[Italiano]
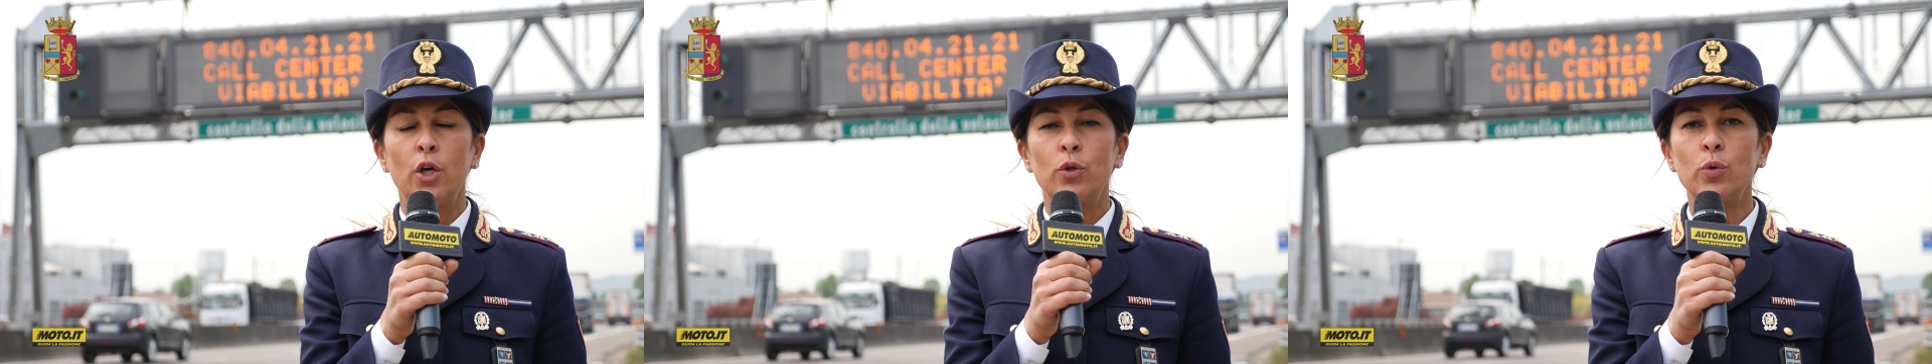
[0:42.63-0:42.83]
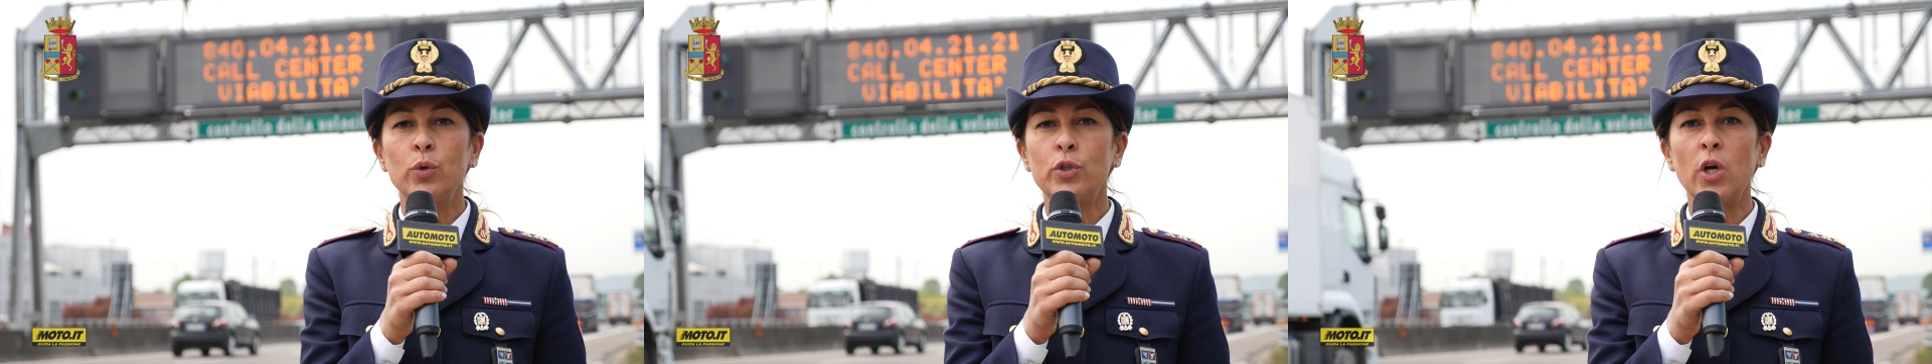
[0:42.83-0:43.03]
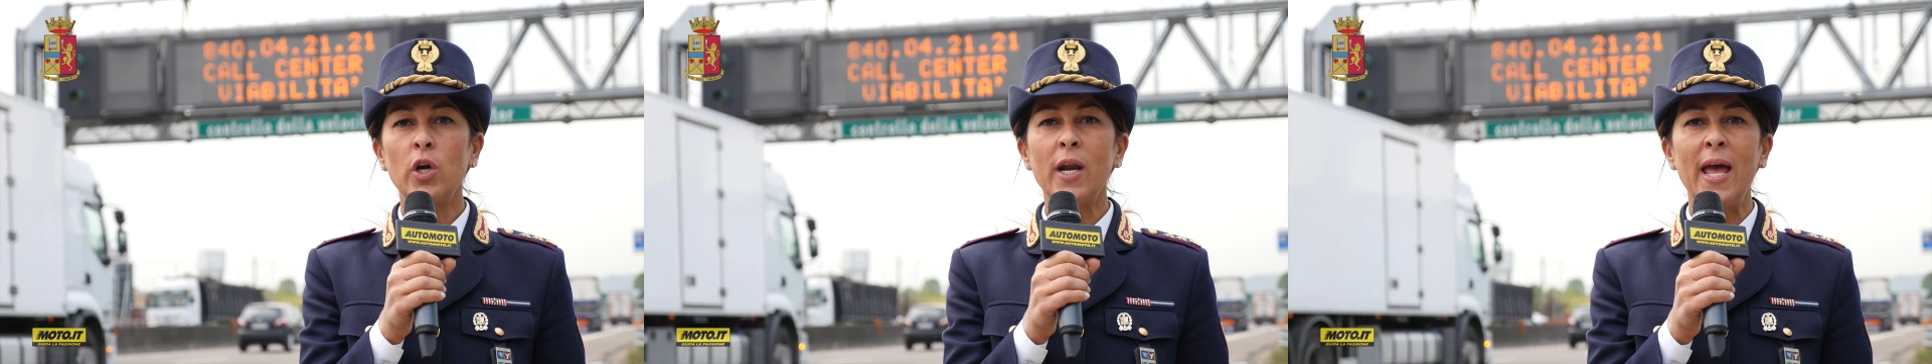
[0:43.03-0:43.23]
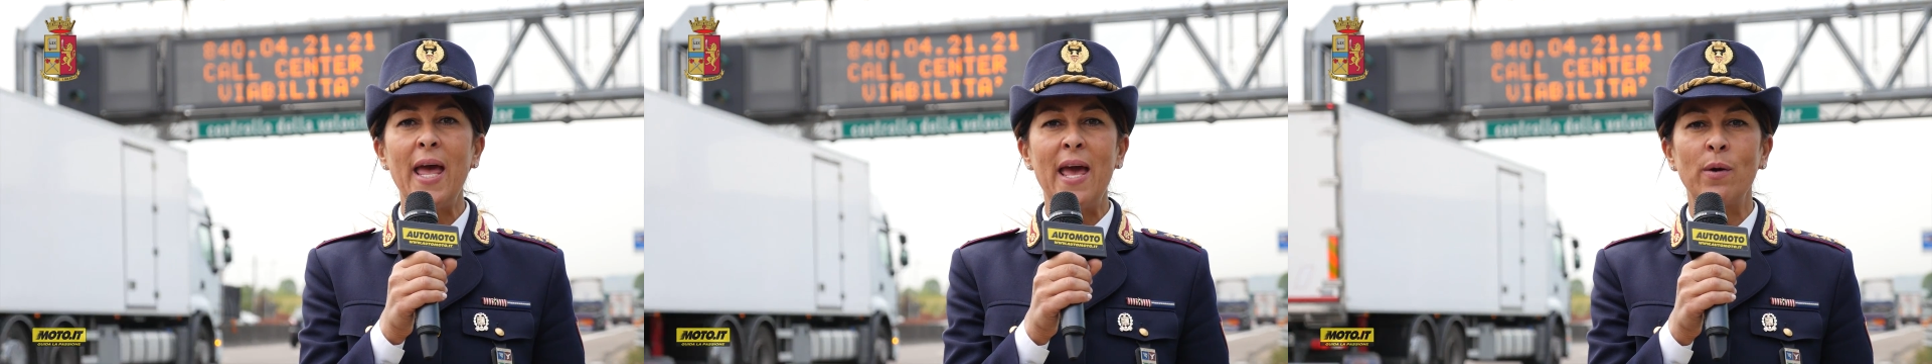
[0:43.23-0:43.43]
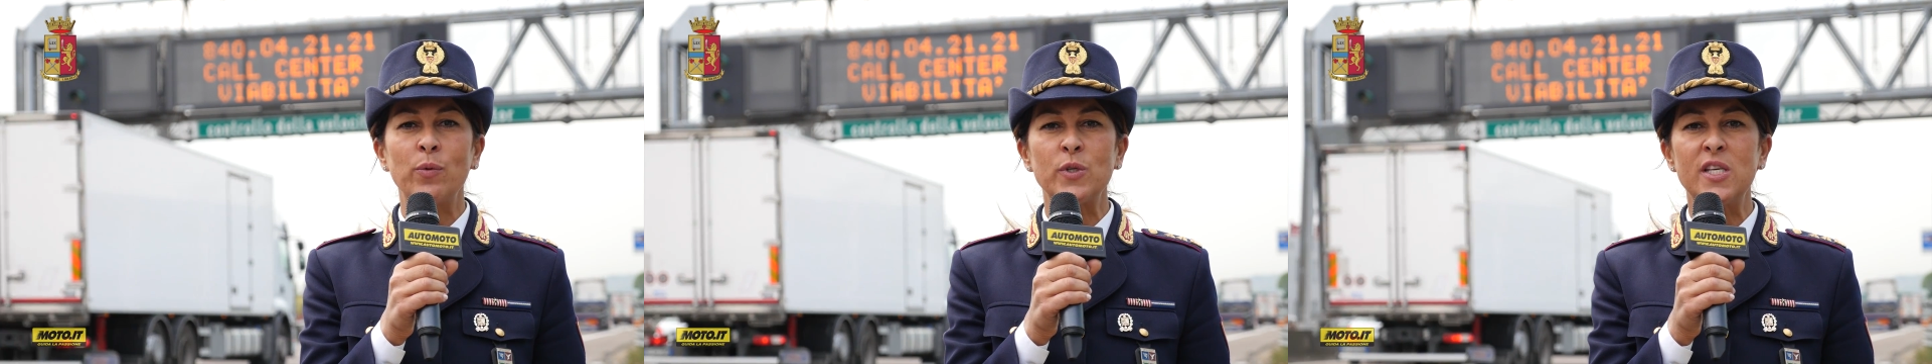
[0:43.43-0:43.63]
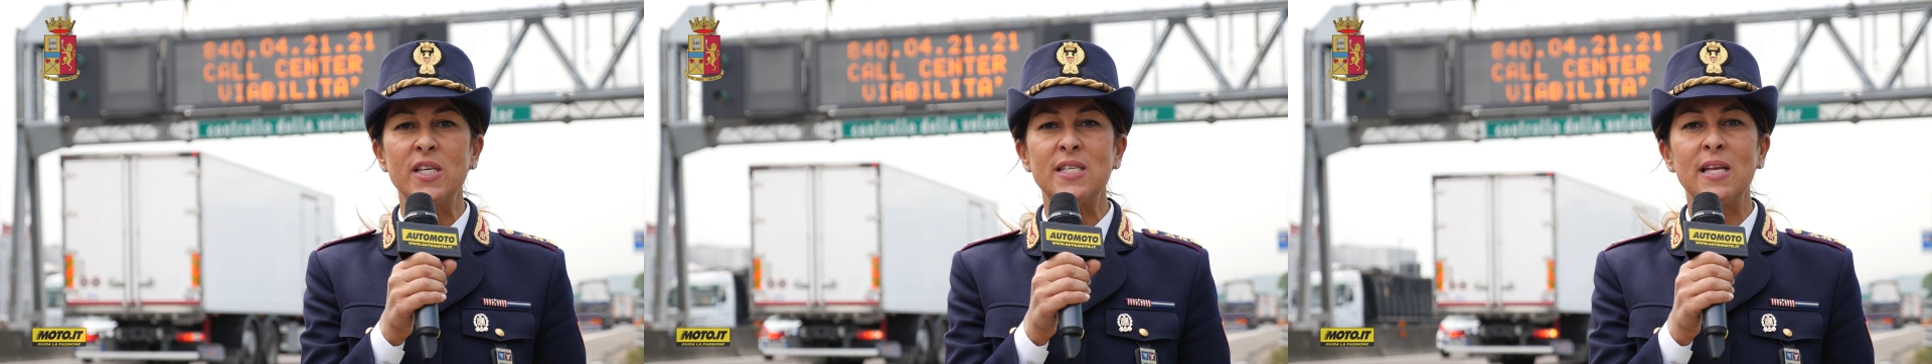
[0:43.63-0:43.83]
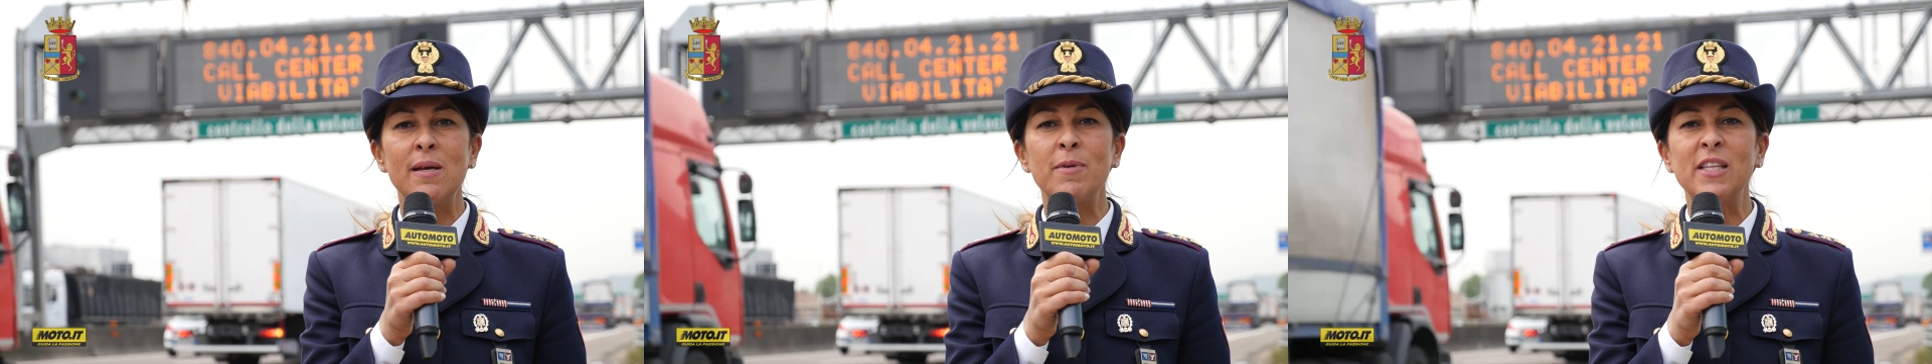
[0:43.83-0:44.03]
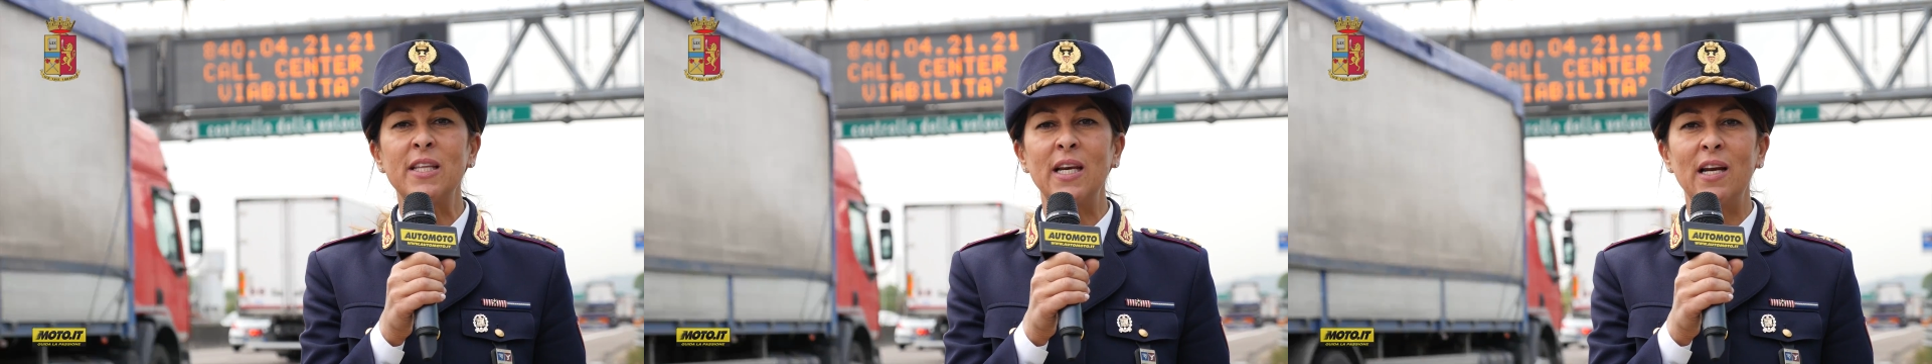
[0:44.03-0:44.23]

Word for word: Tutor è un sistema di